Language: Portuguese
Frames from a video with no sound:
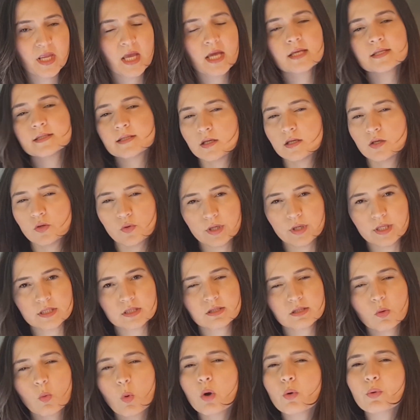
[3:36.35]
Senhores,
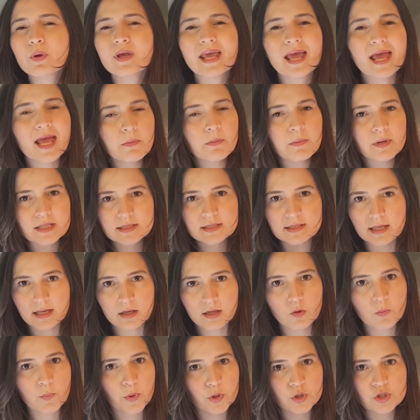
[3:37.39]
qualquer
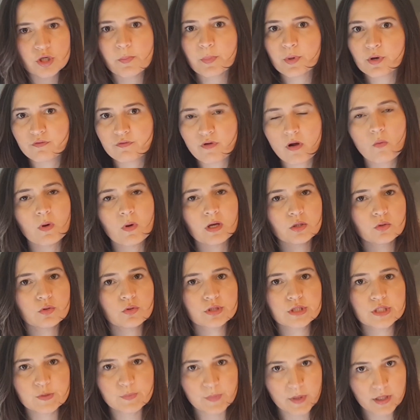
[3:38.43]
brasileiro pode aprovar um A2
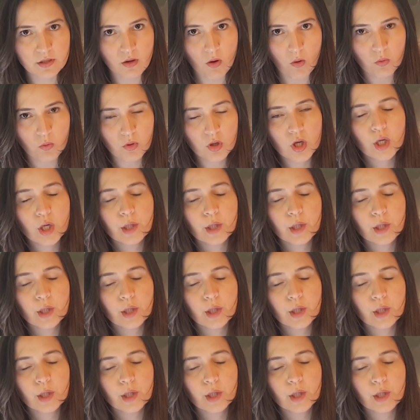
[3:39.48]
de espanhol.